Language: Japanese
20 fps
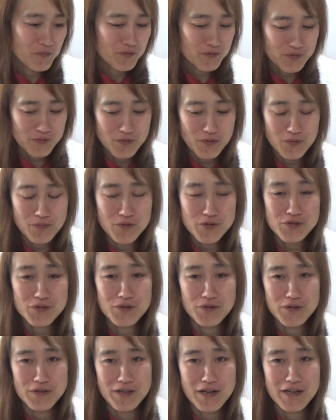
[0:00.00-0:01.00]
すごい面
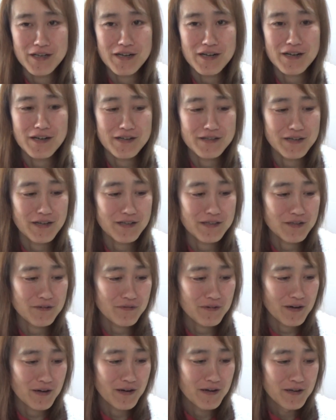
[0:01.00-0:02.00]
白い題や題ってい
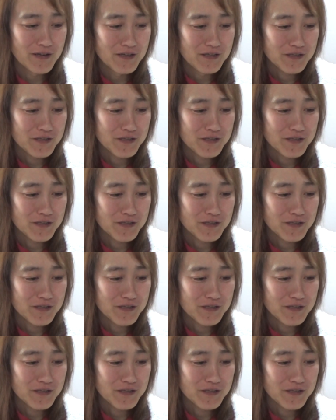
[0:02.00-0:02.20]
うか